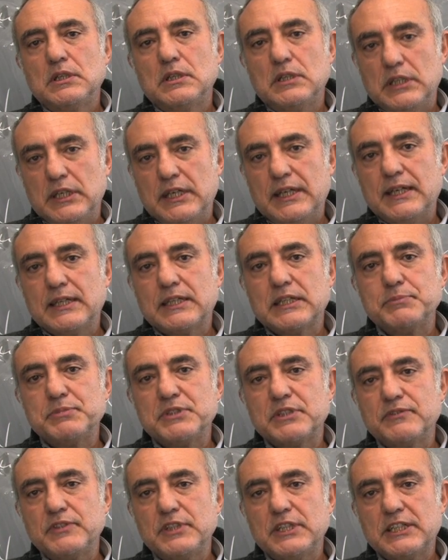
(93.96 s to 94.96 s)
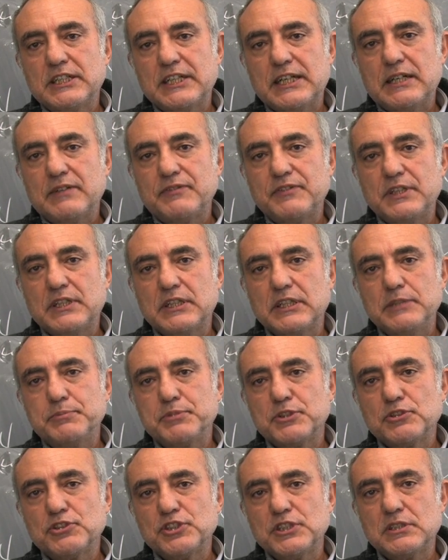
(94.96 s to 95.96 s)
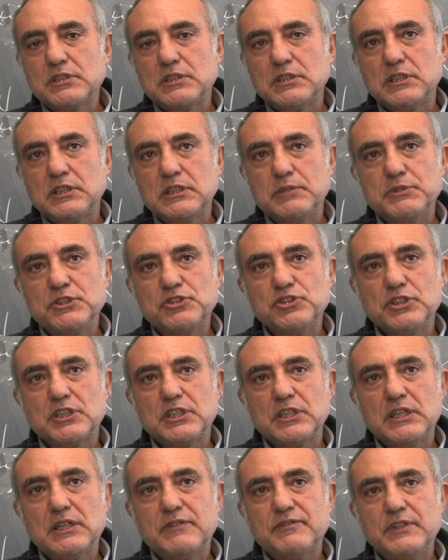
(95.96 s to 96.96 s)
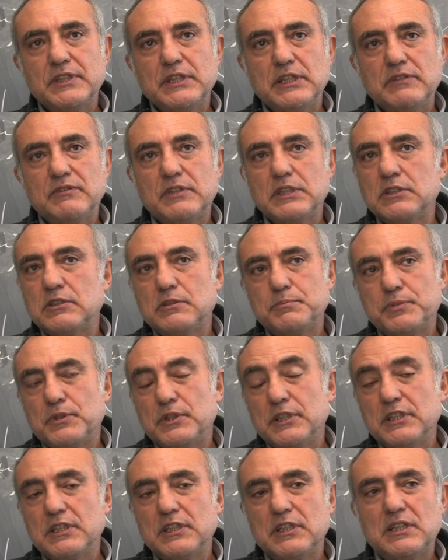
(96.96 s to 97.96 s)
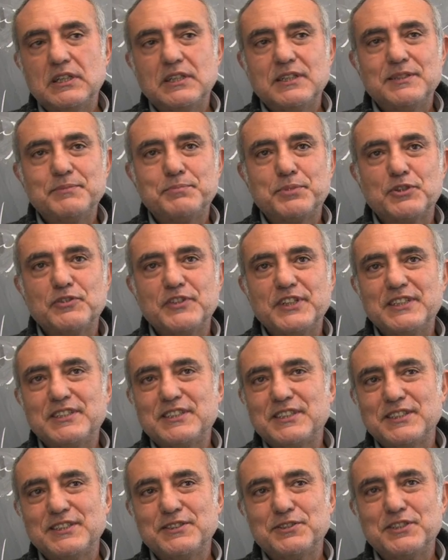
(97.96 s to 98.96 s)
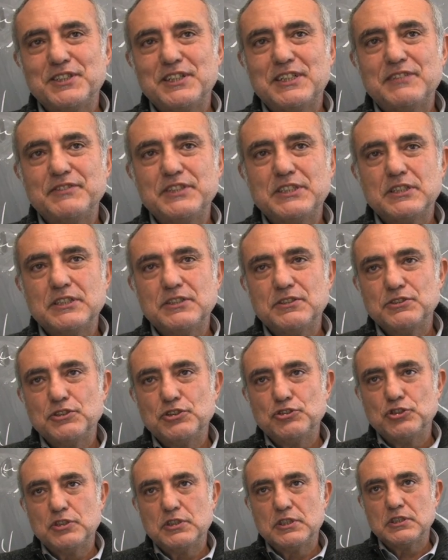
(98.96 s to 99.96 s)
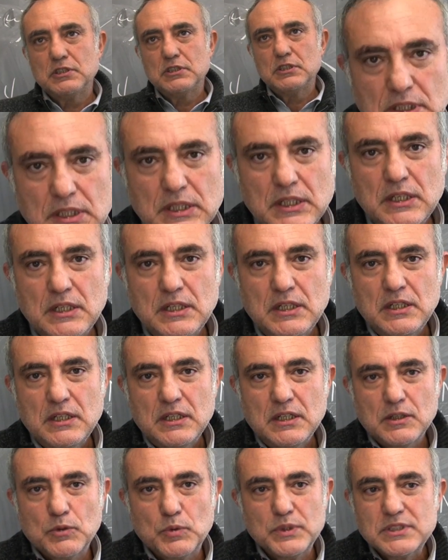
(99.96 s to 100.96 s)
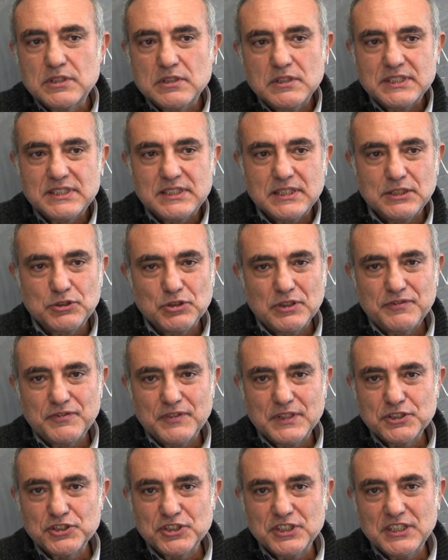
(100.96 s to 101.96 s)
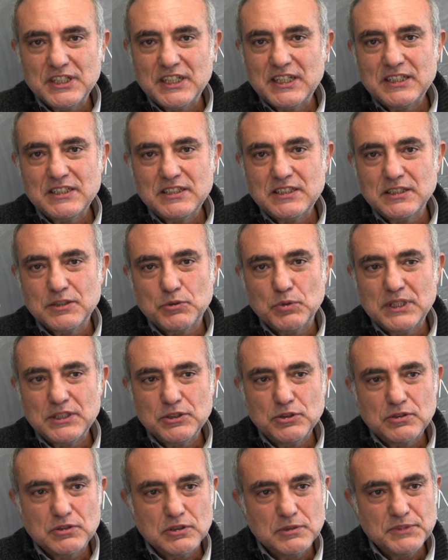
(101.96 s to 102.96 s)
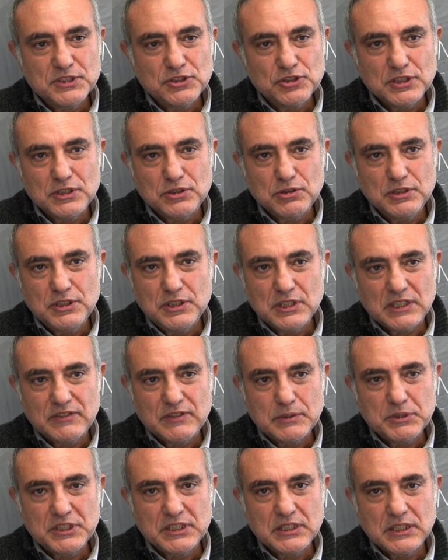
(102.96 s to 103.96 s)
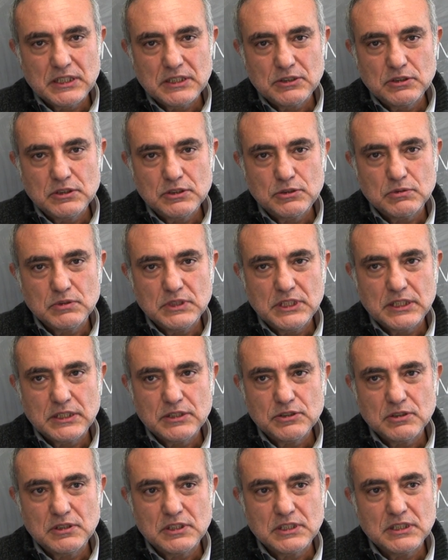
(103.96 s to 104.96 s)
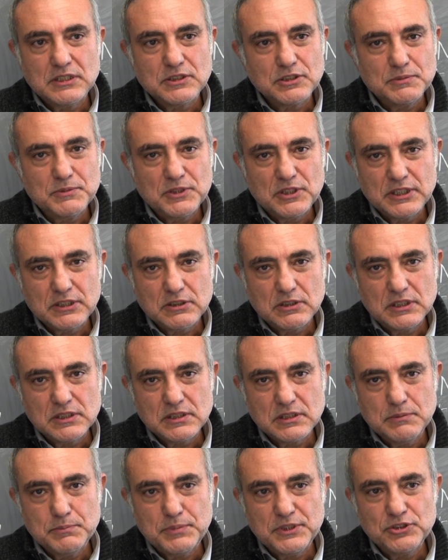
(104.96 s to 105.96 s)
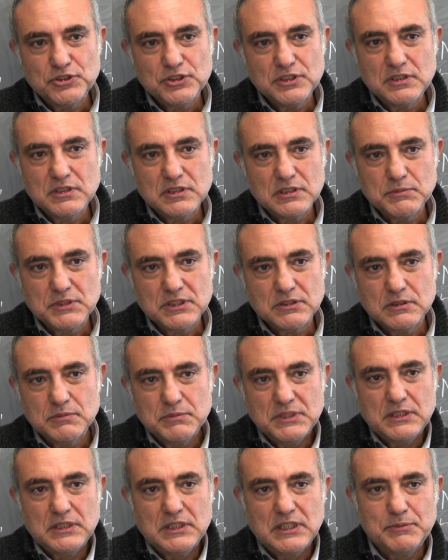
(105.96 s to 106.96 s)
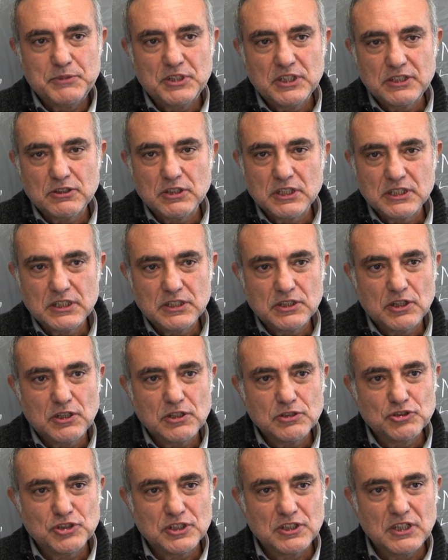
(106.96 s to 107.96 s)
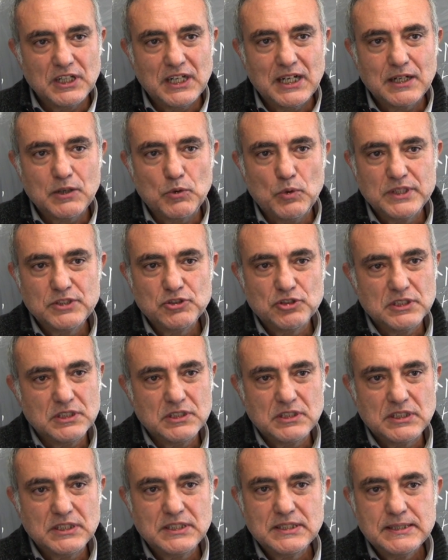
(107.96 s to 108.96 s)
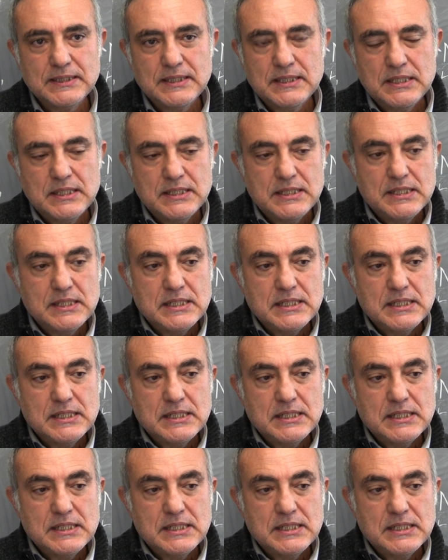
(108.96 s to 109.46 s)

e anche per via grafica i processi chimici che avvenivano poi nelle provette o nella vita di ogni giorno. Questo è stato affascinante, quando ho cominciato io eravamo in grado di studiare soltanto molecole semplicissime come la molecola di idrogeno, l'acqua, eccetera